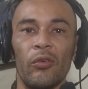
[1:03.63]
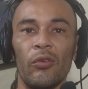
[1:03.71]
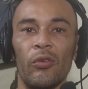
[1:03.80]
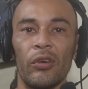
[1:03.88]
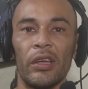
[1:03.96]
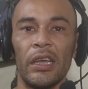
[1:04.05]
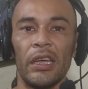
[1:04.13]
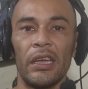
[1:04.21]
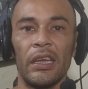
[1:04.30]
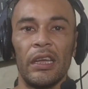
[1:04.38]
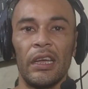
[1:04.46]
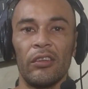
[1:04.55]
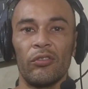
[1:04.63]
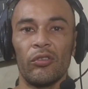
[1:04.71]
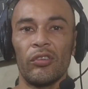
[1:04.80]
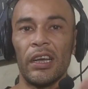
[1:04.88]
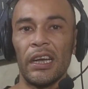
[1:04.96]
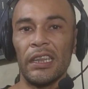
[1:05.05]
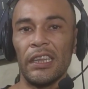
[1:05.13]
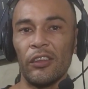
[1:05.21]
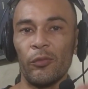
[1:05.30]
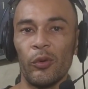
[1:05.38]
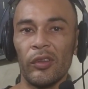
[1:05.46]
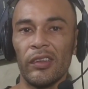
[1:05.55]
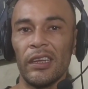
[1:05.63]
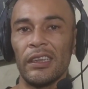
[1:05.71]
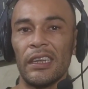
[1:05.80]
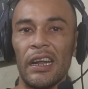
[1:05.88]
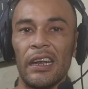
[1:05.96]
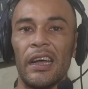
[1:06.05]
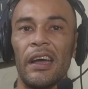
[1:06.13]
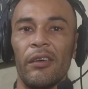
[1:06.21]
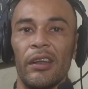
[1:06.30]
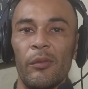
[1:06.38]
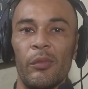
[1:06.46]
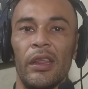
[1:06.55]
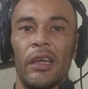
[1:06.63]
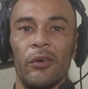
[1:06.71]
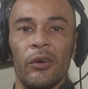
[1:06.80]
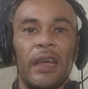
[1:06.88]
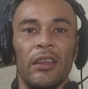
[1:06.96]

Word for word: o lo que estos hagan después de entrar a ver el video.